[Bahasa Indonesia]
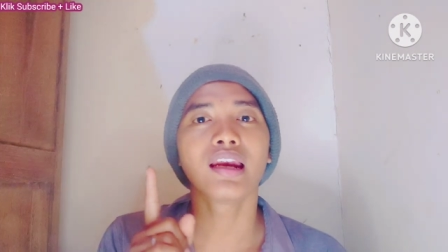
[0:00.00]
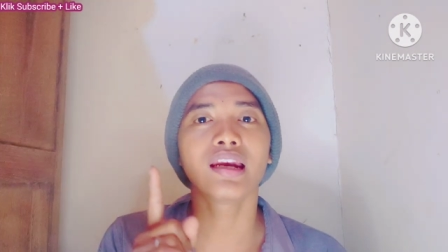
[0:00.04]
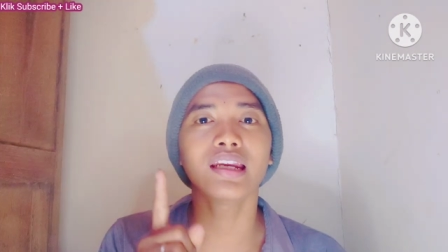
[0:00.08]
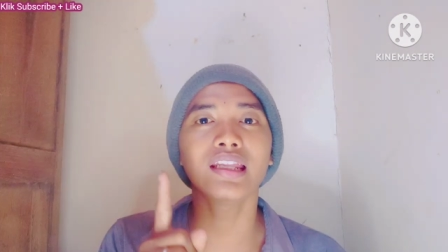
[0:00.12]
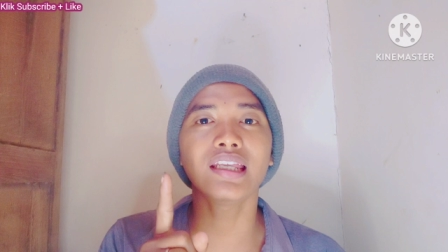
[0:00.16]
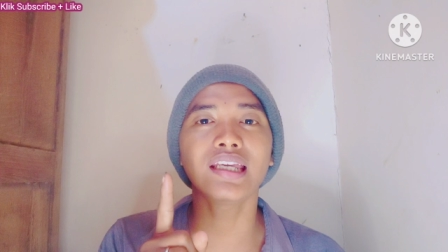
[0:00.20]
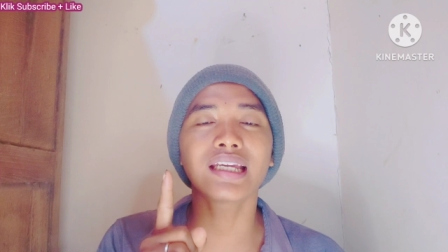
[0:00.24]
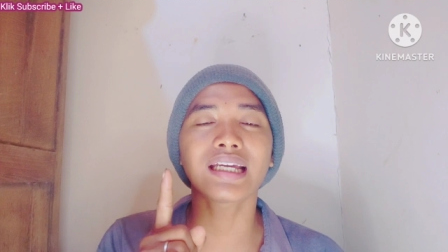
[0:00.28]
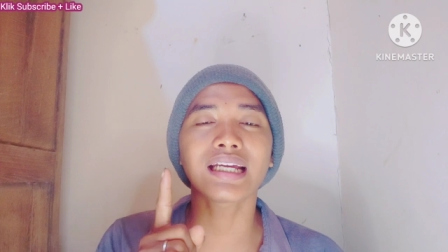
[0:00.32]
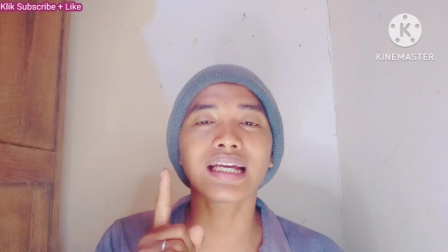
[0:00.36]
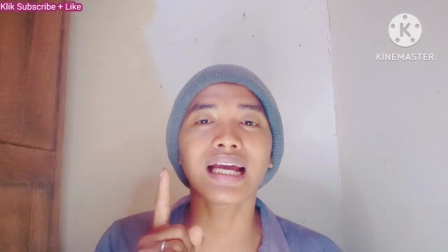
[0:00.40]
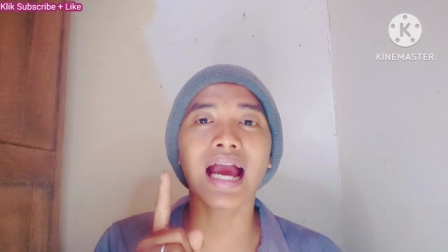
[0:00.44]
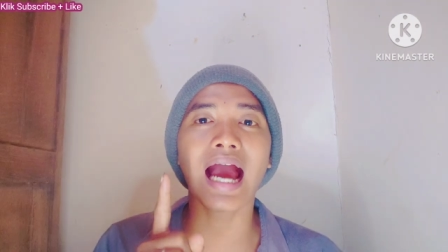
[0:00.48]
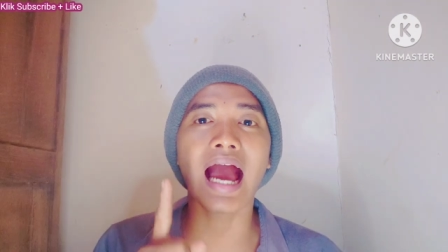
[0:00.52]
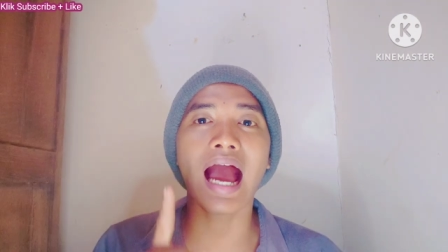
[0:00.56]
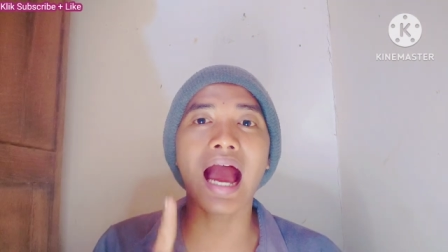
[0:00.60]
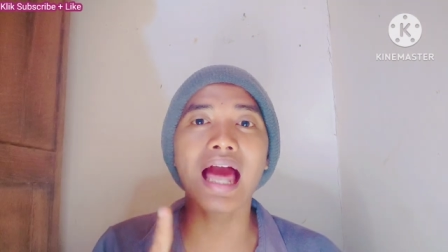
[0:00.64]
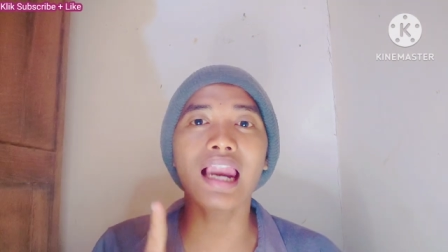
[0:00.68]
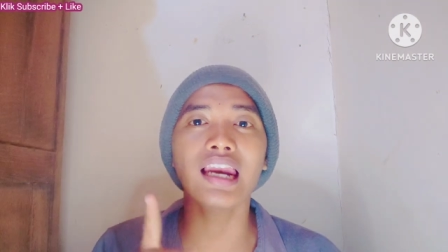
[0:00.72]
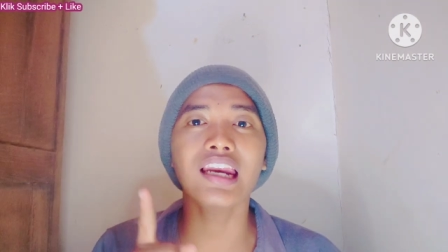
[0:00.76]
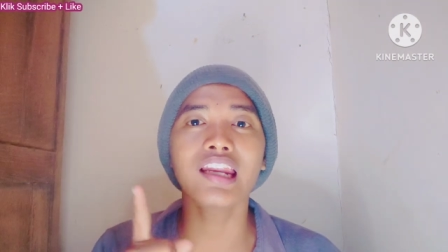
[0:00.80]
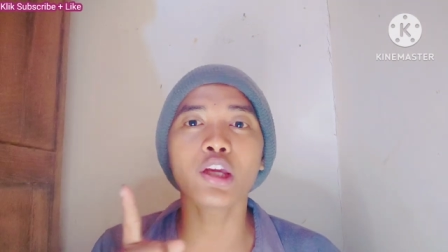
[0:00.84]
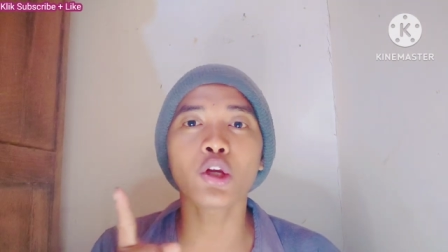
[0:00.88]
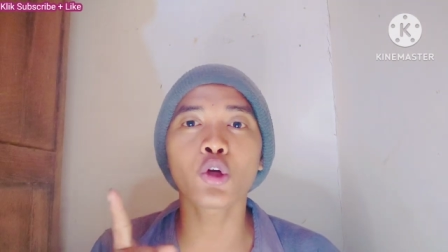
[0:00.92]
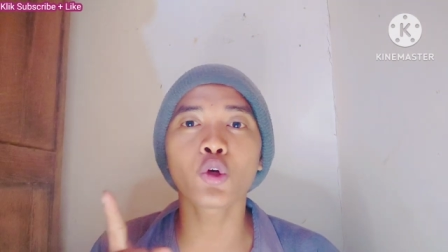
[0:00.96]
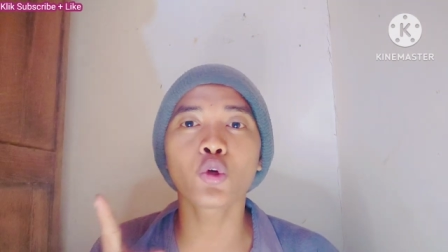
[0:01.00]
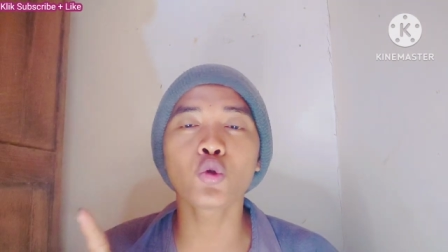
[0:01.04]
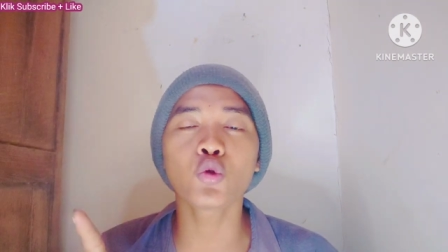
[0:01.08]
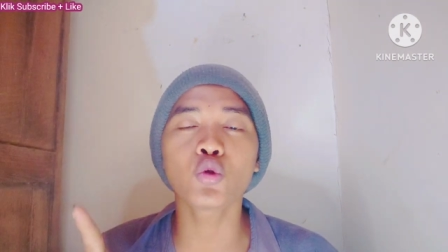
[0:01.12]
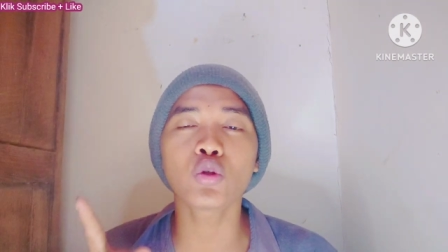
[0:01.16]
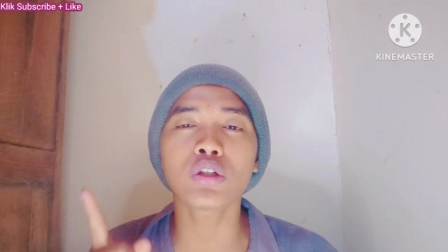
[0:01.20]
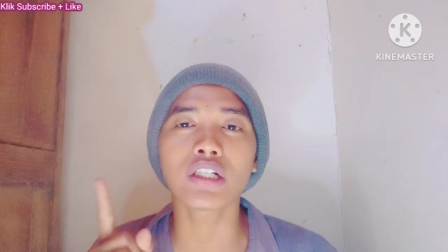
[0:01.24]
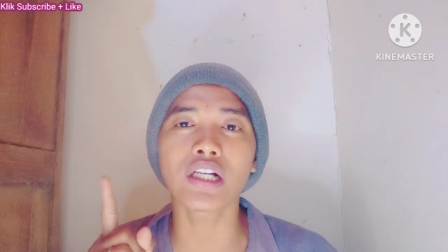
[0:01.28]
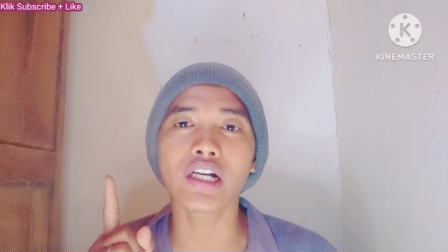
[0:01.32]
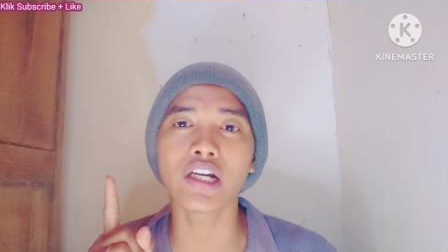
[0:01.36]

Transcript: lika-liku